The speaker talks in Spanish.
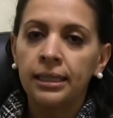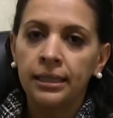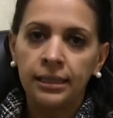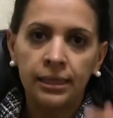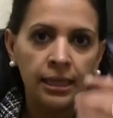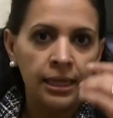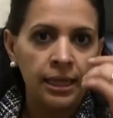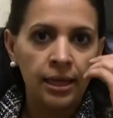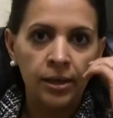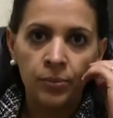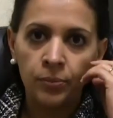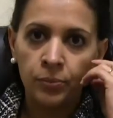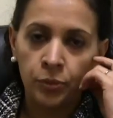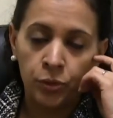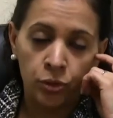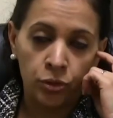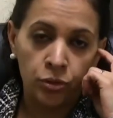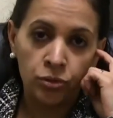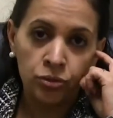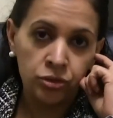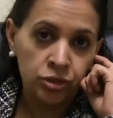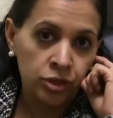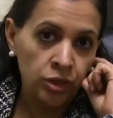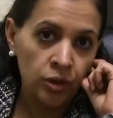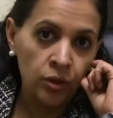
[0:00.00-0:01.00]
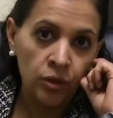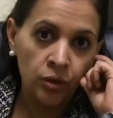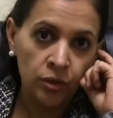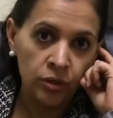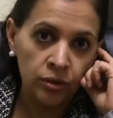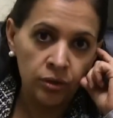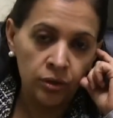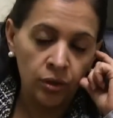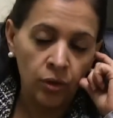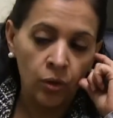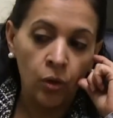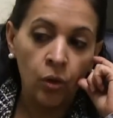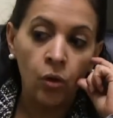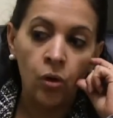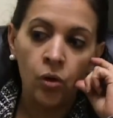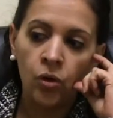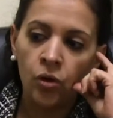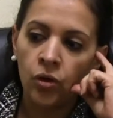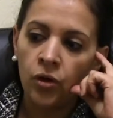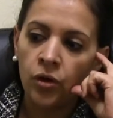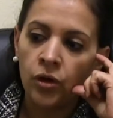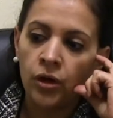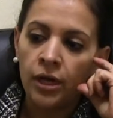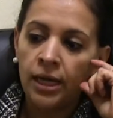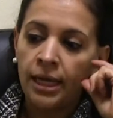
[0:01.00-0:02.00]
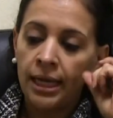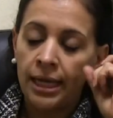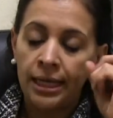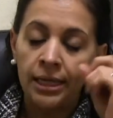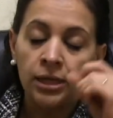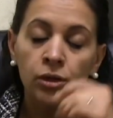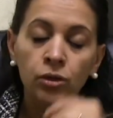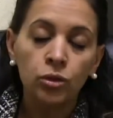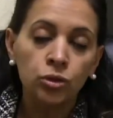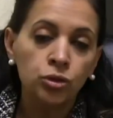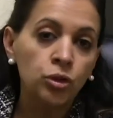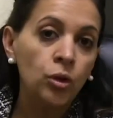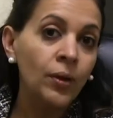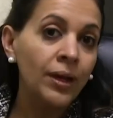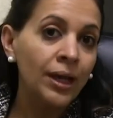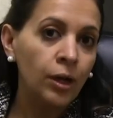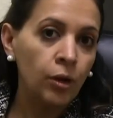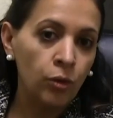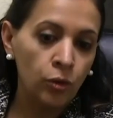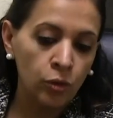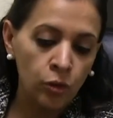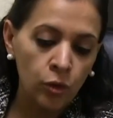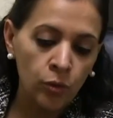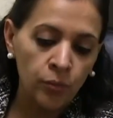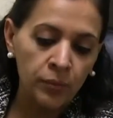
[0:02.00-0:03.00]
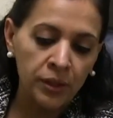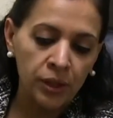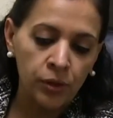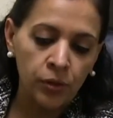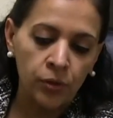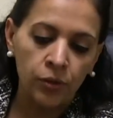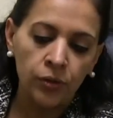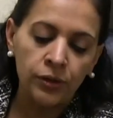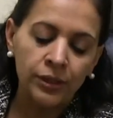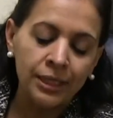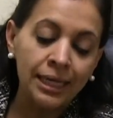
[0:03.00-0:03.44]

de producción o incluso económico.